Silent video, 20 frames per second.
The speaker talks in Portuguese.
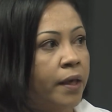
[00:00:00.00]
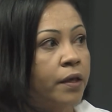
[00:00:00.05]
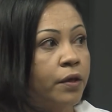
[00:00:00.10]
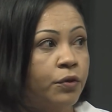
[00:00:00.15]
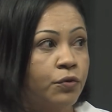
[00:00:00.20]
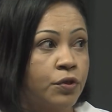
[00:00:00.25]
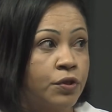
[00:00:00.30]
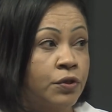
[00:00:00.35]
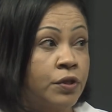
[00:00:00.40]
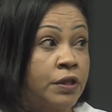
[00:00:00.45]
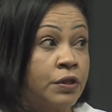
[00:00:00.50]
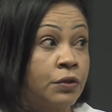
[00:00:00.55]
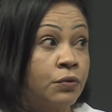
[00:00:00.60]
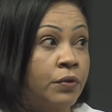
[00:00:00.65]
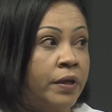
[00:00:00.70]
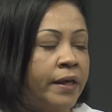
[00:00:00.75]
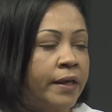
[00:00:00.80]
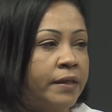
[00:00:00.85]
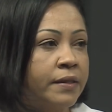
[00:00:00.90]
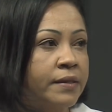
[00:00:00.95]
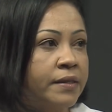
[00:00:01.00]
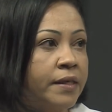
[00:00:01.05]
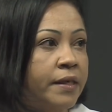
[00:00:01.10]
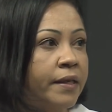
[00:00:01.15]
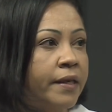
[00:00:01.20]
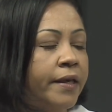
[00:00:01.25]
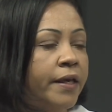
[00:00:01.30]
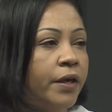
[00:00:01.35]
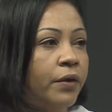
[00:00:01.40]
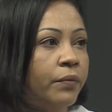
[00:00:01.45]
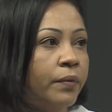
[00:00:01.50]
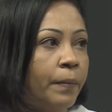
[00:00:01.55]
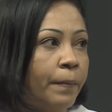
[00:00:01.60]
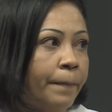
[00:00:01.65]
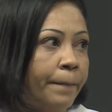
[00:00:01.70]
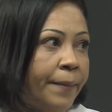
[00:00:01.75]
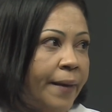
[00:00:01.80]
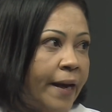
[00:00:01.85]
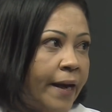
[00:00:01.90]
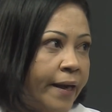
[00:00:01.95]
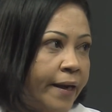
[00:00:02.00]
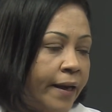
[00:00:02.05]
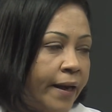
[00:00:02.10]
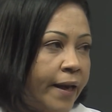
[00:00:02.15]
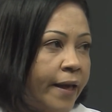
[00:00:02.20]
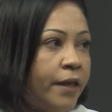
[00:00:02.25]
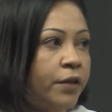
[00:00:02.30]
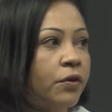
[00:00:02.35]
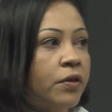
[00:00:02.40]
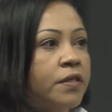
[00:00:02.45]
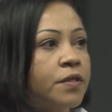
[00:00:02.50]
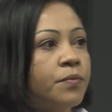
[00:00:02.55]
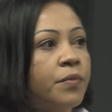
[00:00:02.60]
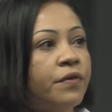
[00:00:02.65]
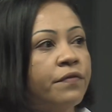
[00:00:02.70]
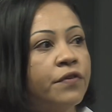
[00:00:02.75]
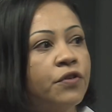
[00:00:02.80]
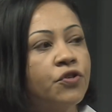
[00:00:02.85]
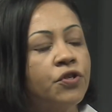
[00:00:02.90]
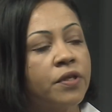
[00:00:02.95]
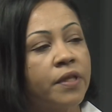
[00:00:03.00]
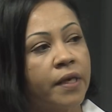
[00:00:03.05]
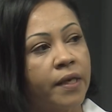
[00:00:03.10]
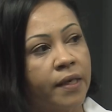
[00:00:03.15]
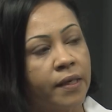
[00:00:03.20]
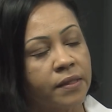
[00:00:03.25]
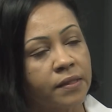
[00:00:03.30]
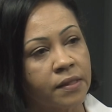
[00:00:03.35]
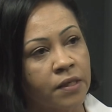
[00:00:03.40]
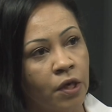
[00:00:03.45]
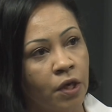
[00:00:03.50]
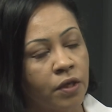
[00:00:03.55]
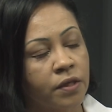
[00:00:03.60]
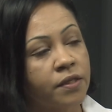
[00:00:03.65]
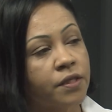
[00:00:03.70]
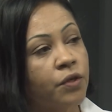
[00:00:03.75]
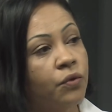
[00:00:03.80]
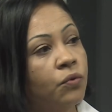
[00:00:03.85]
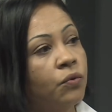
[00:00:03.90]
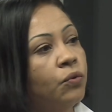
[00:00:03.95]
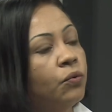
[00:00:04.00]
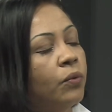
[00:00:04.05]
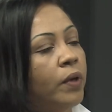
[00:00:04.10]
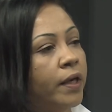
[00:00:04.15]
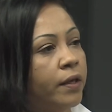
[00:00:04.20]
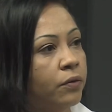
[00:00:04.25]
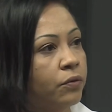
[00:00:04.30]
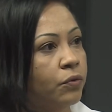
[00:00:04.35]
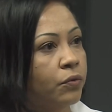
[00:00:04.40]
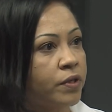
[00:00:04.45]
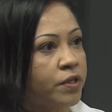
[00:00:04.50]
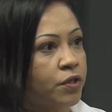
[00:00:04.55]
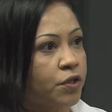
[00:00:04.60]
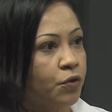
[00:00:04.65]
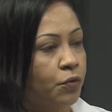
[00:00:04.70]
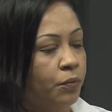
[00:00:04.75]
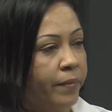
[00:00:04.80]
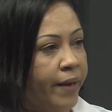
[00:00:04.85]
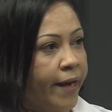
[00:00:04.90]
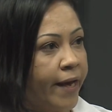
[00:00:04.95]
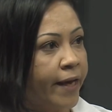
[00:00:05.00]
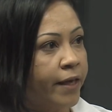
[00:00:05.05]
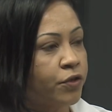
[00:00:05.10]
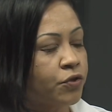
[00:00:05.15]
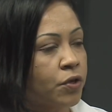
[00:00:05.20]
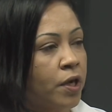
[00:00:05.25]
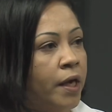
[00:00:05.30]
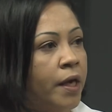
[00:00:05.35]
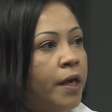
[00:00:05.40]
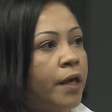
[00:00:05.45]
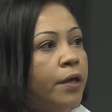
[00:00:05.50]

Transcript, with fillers: que os estudantes iriam para, em 2023, segundo ano do ensino médio,